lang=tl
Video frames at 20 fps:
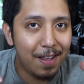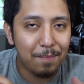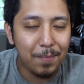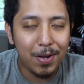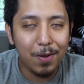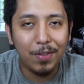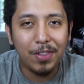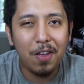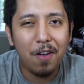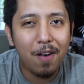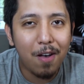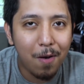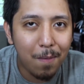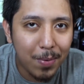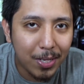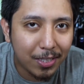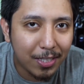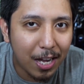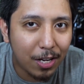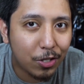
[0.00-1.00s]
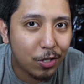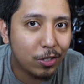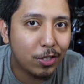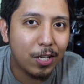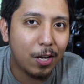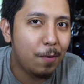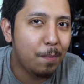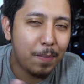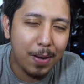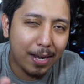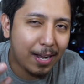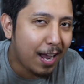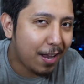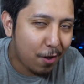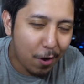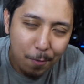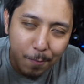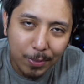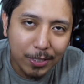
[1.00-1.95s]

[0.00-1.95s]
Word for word: let me know in the comment sections anong palagay nyo,